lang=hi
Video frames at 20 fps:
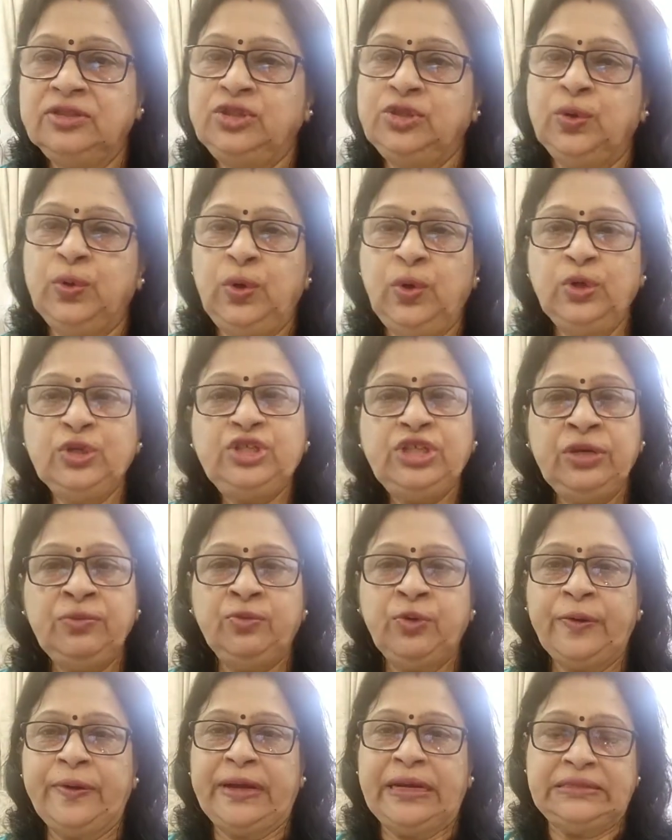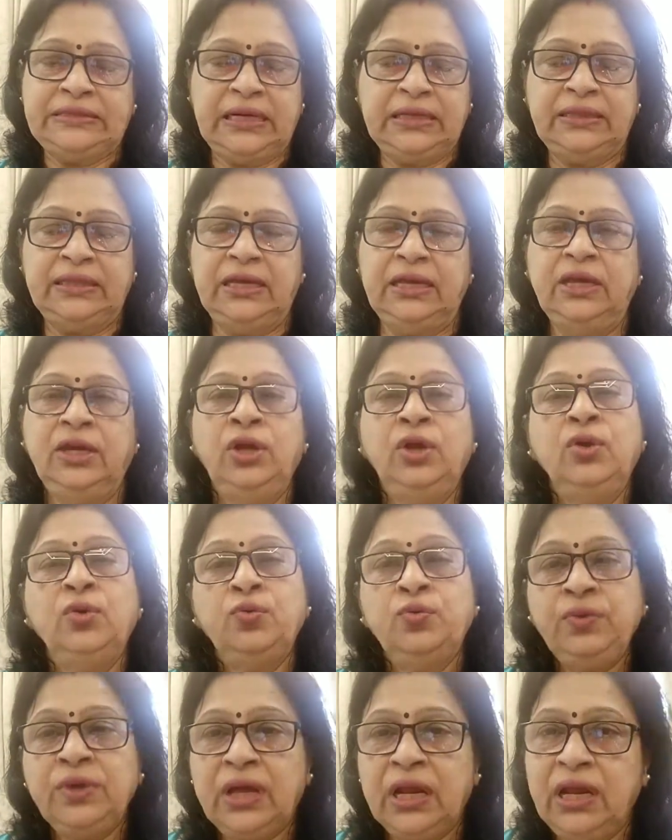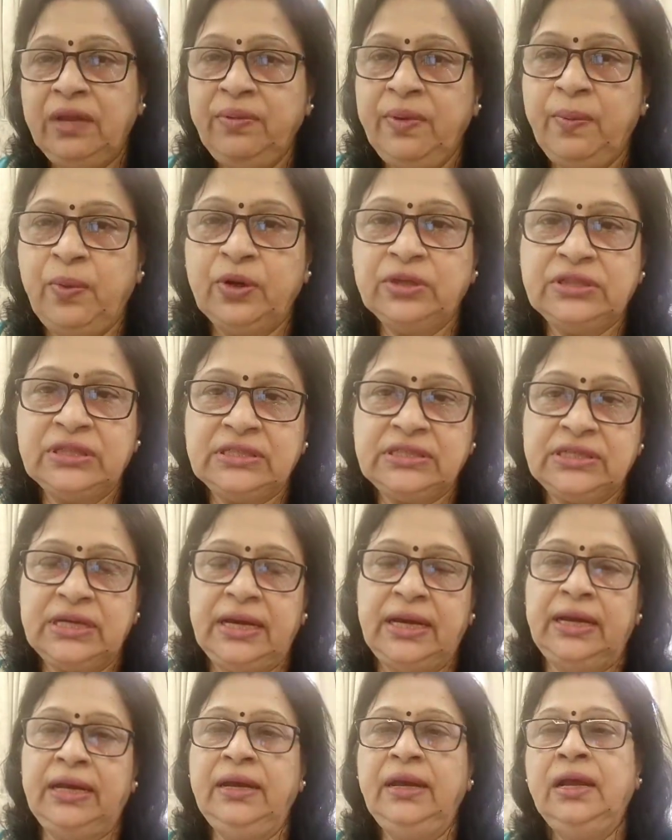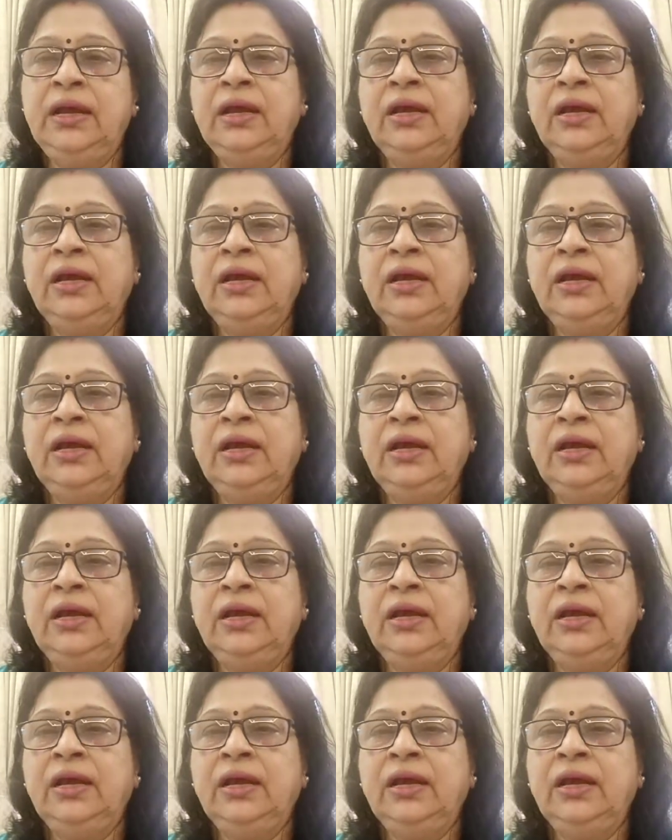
जो लोग जिम वगैरह जाते हैं उनके लिए भी बहुत अच्छा है